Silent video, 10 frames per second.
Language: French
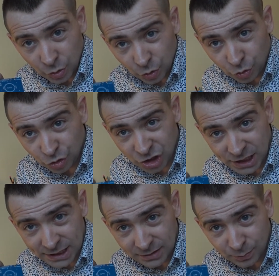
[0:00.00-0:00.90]
ce
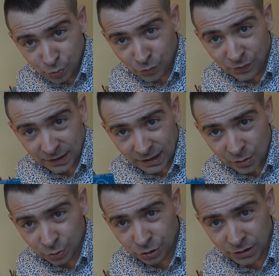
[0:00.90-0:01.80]
shield pour faire un
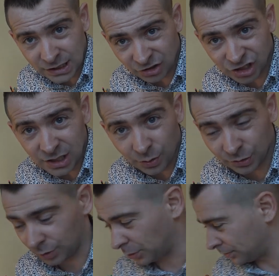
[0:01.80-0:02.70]
compteur d'énergie
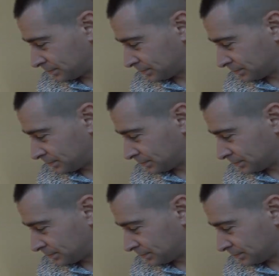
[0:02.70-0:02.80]
ensemble.